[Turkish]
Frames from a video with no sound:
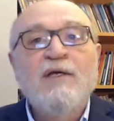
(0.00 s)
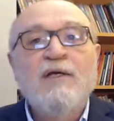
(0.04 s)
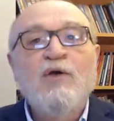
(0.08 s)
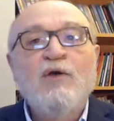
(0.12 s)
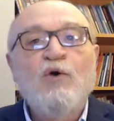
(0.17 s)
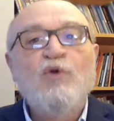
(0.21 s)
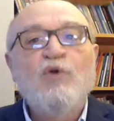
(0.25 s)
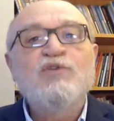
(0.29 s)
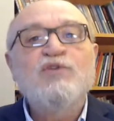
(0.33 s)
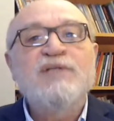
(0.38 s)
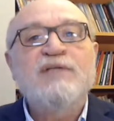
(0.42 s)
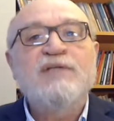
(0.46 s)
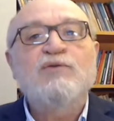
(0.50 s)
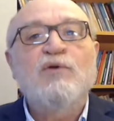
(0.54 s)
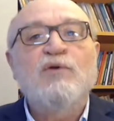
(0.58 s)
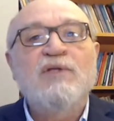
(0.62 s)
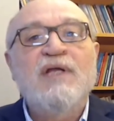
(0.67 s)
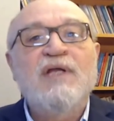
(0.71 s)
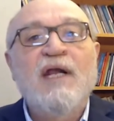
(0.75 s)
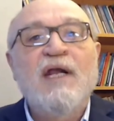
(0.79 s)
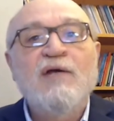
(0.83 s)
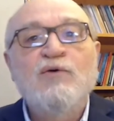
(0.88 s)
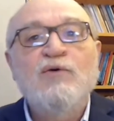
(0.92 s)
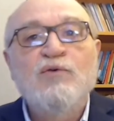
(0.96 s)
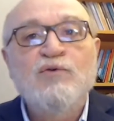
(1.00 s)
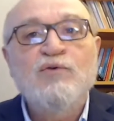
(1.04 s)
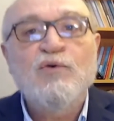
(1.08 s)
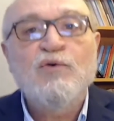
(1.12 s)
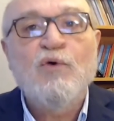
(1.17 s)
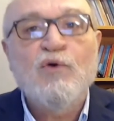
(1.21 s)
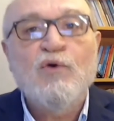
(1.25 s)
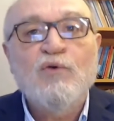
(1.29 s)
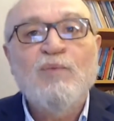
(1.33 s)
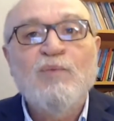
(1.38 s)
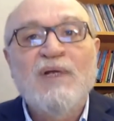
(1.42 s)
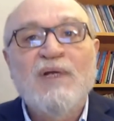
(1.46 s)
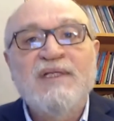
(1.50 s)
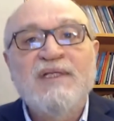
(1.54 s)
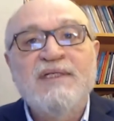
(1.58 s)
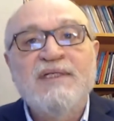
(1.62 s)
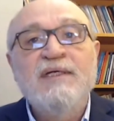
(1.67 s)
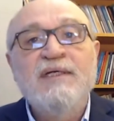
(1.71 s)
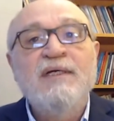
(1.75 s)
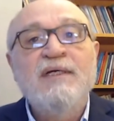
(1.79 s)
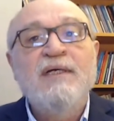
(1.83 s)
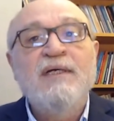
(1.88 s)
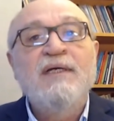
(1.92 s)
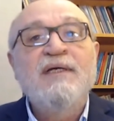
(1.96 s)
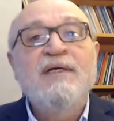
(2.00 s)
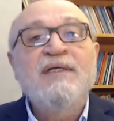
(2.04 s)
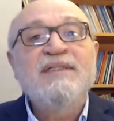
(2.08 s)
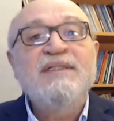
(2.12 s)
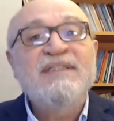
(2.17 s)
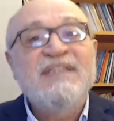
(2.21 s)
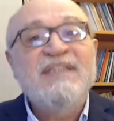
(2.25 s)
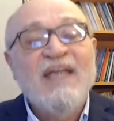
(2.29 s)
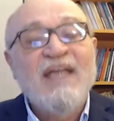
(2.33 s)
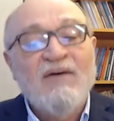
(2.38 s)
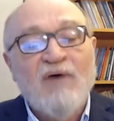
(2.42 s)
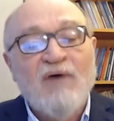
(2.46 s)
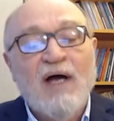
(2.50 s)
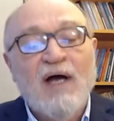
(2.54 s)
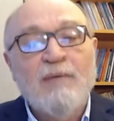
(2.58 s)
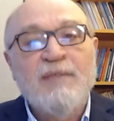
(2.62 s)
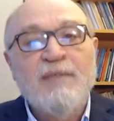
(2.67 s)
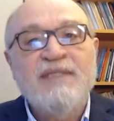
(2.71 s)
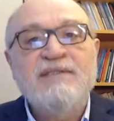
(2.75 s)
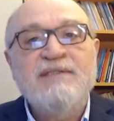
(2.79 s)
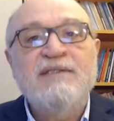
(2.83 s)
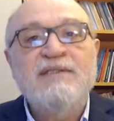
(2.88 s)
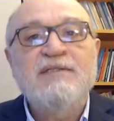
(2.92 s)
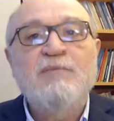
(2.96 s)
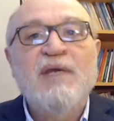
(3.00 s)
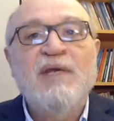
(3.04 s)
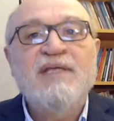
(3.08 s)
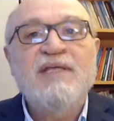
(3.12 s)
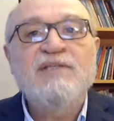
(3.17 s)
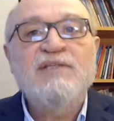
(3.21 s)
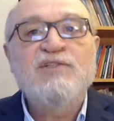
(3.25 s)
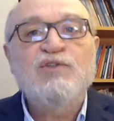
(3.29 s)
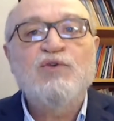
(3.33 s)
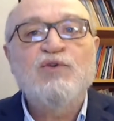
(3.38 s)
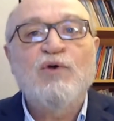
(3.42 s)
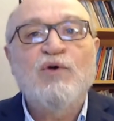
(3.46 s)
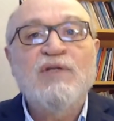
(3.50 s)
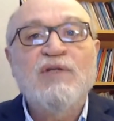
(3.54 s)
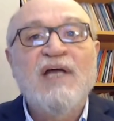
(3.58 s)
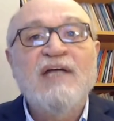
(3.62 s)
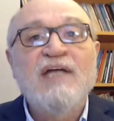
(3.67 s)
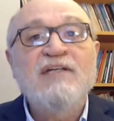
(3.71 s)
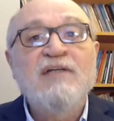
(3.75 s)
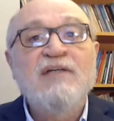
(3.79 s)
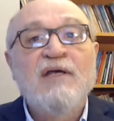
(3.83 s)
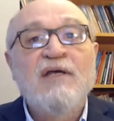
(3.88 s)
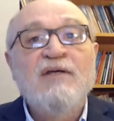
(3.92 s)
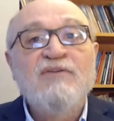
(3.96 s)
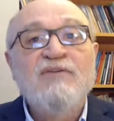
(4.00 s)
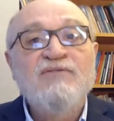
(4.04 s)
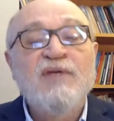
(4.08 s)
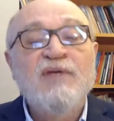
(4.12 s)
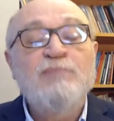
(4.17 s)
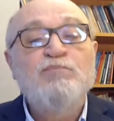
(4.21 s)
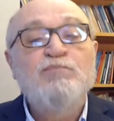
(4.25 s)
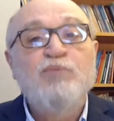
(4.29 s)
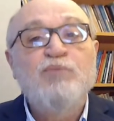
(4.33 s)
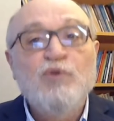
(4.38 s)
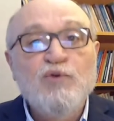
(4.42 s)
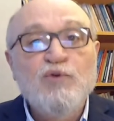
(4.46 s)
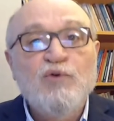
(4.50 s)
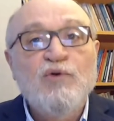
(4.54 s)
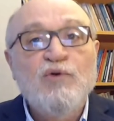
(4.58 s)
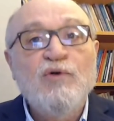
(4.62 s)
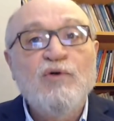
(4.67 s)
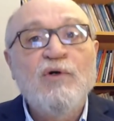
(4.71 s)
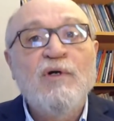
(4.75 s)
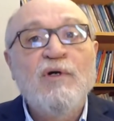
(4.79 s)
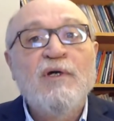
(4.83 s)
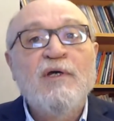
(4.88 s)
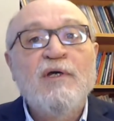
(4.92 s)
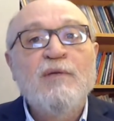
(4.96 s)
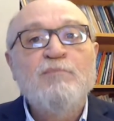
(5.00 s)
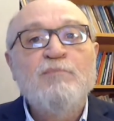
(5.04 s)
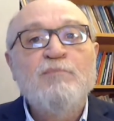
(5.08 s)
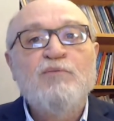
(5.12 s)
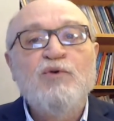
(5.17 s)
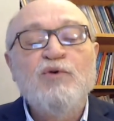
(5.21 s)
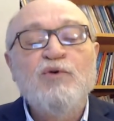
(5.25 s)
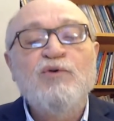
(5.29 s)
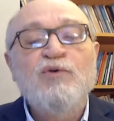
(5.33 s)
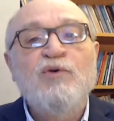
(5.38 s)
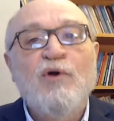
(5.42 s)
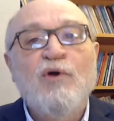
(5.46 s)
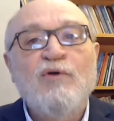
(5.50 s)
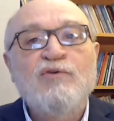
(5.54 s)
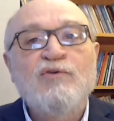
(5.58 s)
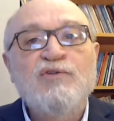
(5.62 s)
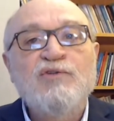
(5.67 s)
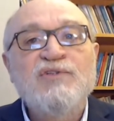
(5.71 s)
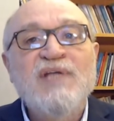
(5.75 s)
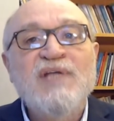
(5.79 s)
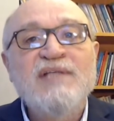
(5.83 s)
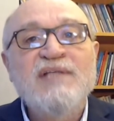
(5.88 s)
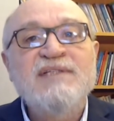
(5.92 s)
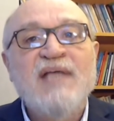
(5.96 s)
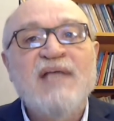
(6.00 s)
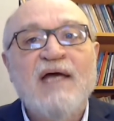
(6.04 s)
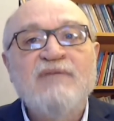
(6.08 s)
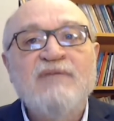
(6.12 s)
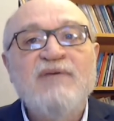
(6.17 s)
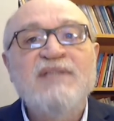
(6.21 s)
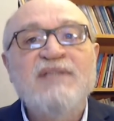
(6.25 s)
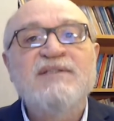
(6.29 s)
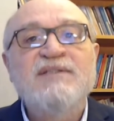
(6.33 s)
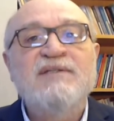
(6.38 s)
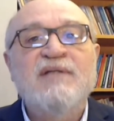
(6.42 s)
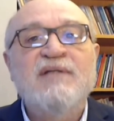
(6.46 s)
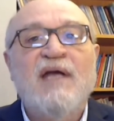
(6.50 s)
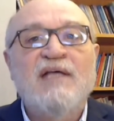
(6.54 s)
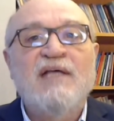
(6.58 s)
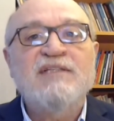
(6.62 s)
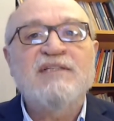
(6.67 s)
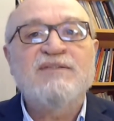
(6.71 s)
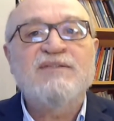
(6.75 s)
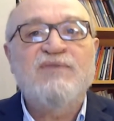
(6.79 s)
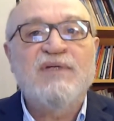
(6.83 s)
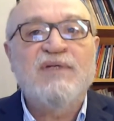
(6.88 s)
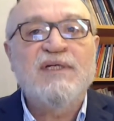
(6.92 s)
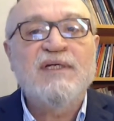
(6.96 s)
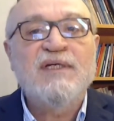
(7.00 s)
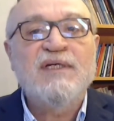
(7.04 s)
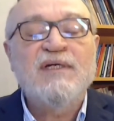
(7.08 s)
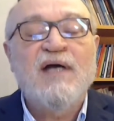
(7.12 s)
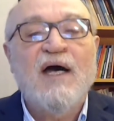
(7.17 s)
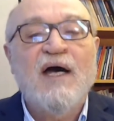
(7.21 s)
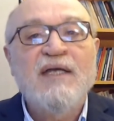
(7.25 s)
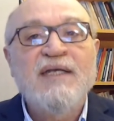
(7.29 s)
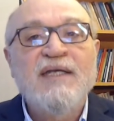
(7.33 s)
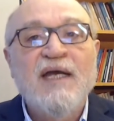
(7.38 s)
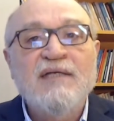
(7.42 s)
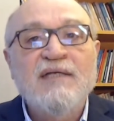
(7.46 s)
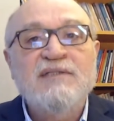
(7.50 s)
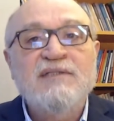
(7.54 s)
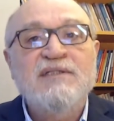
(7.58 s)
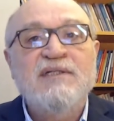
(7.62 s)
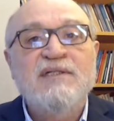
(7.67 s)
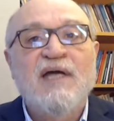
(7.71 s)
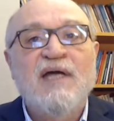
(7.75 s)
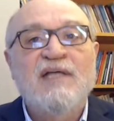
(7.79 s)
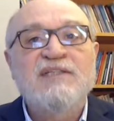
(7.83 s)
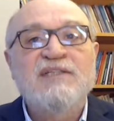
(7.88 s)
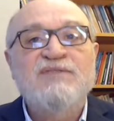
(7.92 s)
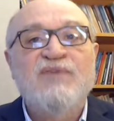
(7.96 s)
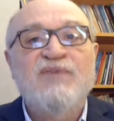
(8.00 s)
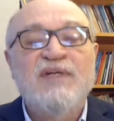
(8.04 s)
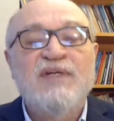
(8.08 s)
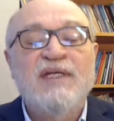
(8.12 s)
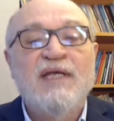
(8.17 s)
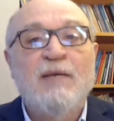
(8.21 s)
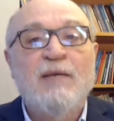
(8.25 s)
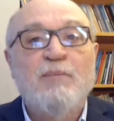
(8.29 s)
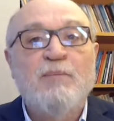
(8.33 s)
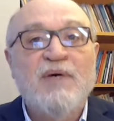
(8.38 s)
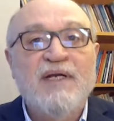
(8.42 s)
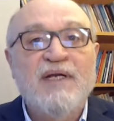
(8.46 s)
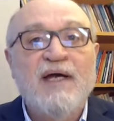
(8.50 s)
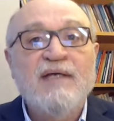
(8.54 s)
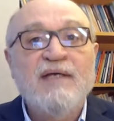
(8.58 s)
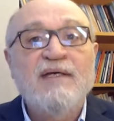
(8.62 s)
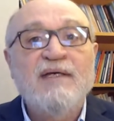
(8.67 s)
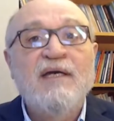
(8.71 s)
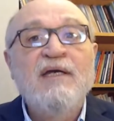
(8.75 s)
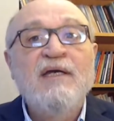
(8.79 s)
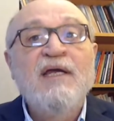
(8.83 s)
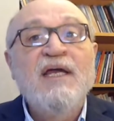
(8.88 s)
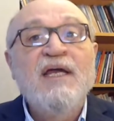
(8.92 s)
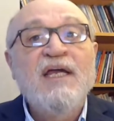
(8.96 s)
Özet olarak kur korumalıyı devam ettirmek istiyorlar ve bunu büyük ölçüde servet transferi, kaynak transferi yaparak